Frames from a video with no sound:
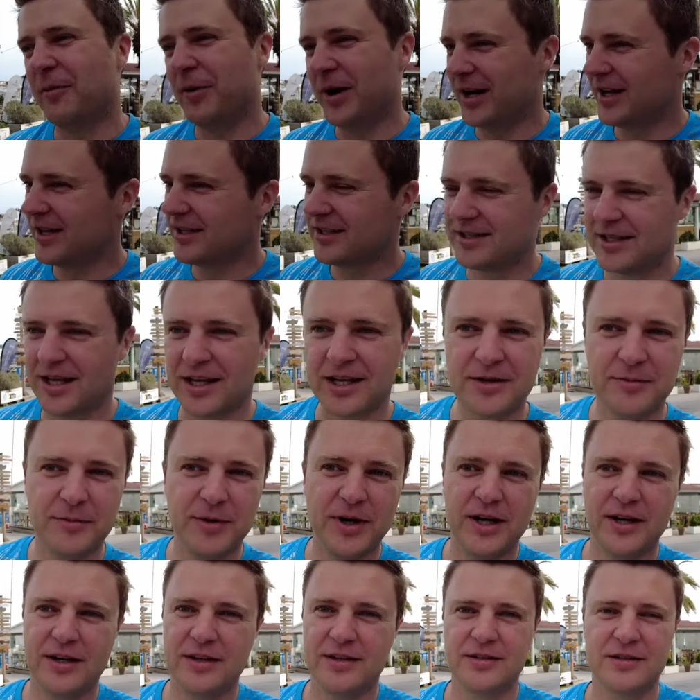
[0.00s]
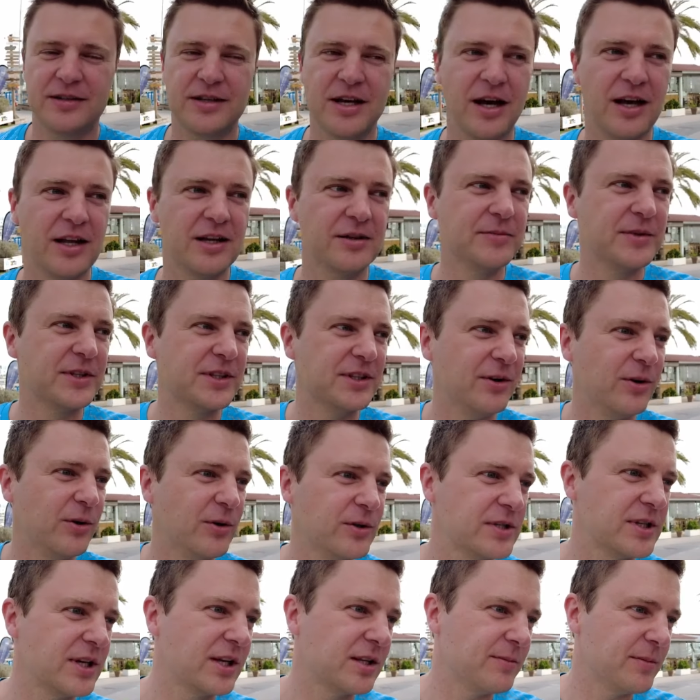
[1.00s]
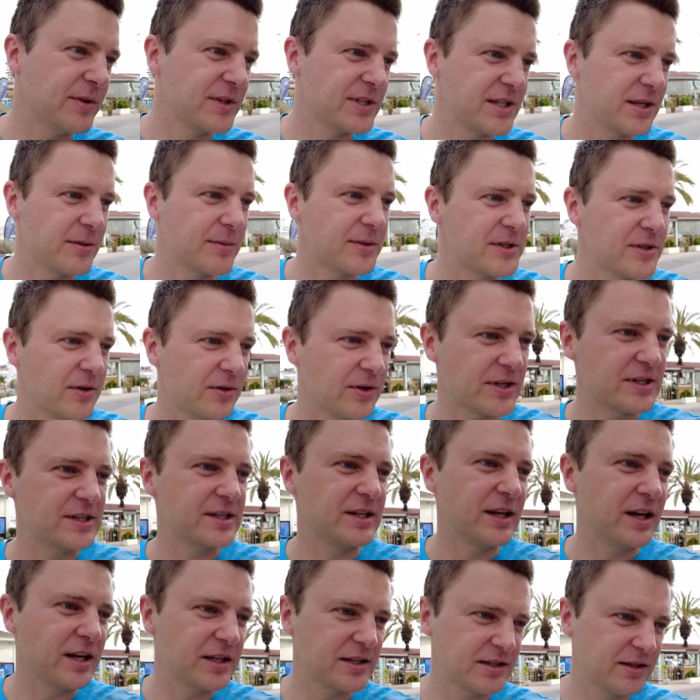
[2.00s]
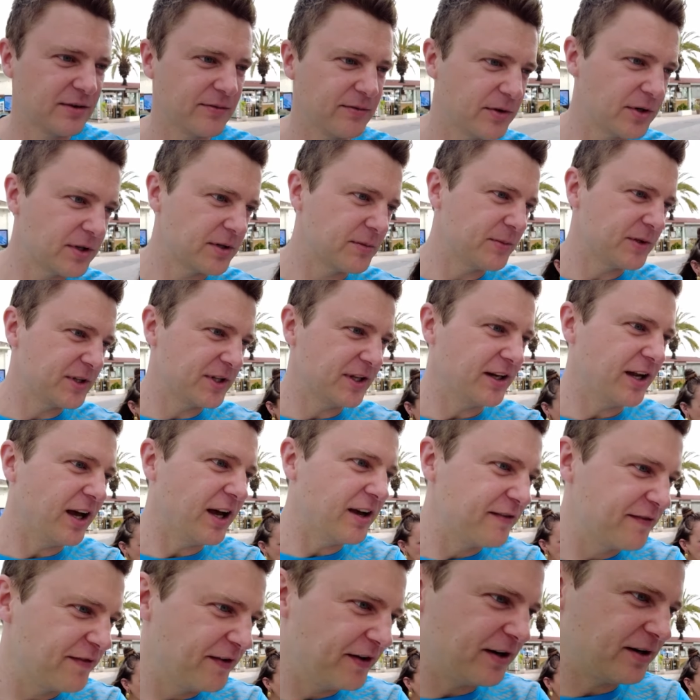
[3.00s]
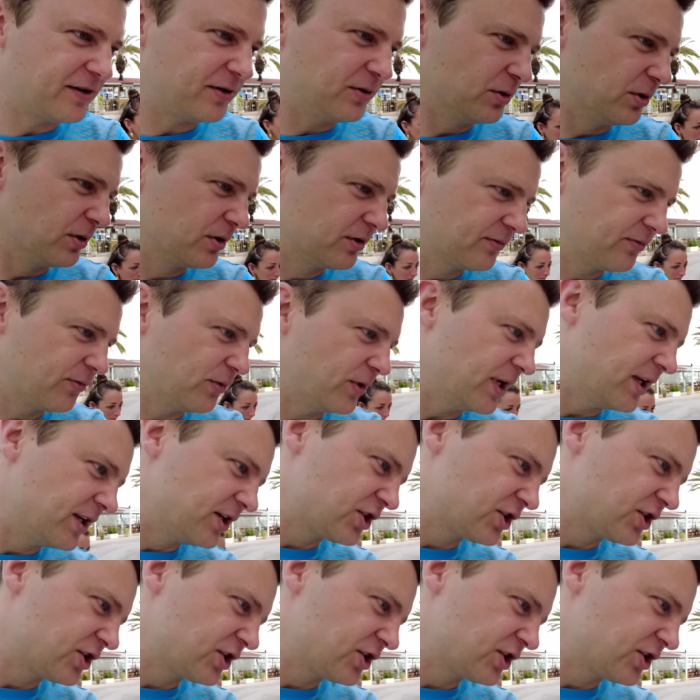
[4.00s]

Aber ich denke mal, gerade mit einem Auto hat man es da besonders leicht. Da würde ich mich dann einfach irgendwo